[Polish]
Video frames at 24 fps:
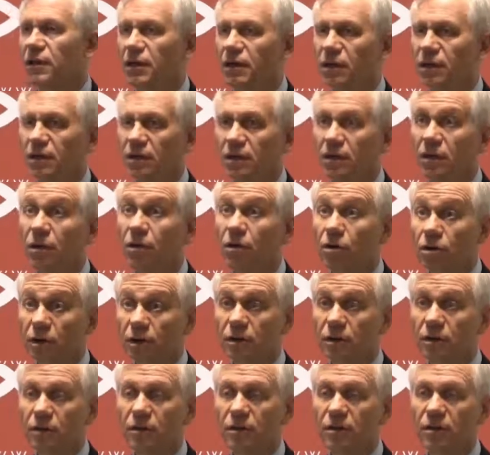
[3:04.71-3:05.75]
E,
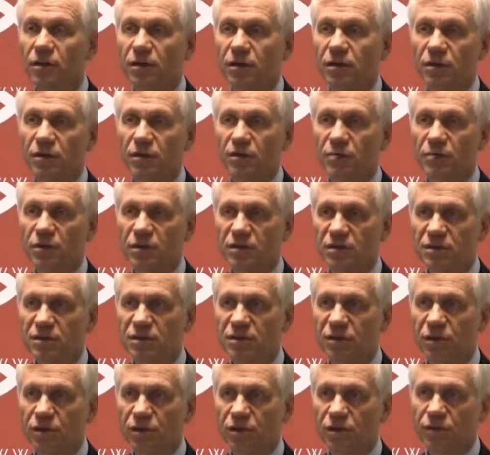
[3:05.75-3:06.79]
teoretyk e,
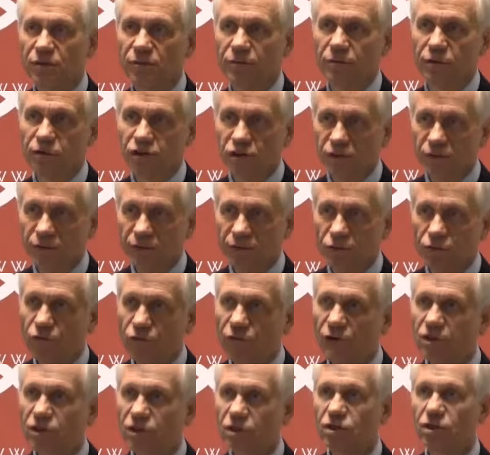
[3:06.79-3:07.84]
międzynarodowy właściwie
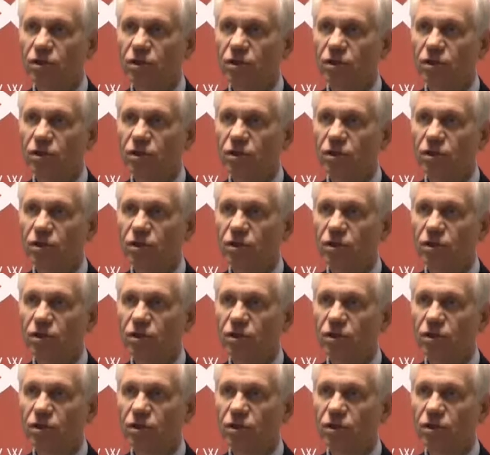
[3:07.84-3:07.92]
uważa,